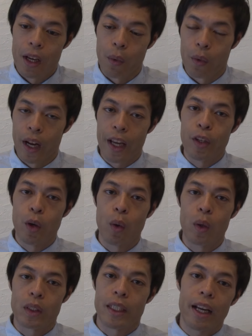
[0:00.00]
この内
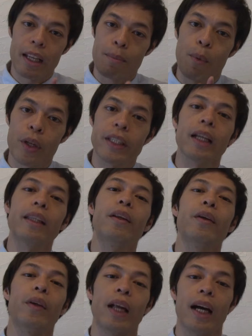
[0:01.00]
容をさらに盛り立て
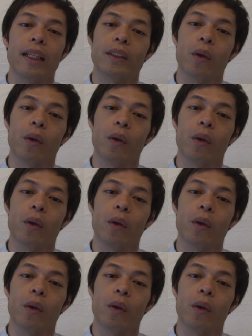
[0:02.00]
るような